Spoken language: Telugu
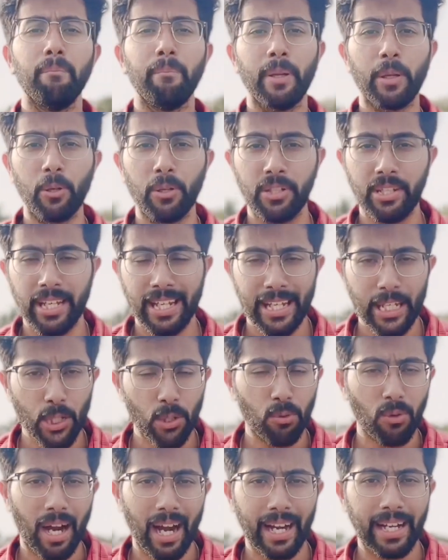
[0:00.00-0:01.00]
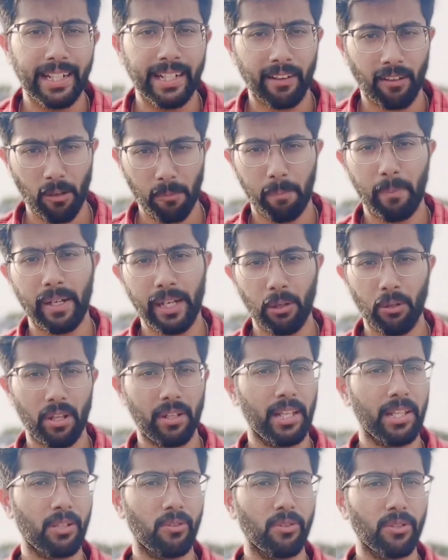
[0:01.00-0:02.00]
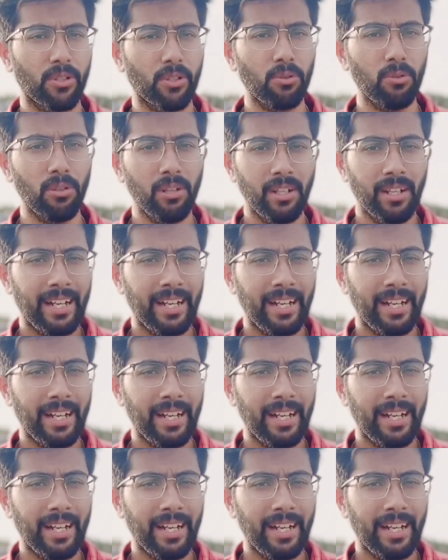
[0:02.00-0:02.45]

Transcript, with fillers: మీరు జీయూఐ డెవలప్మెంట్ కూడా నేర్చుకోవచ్చు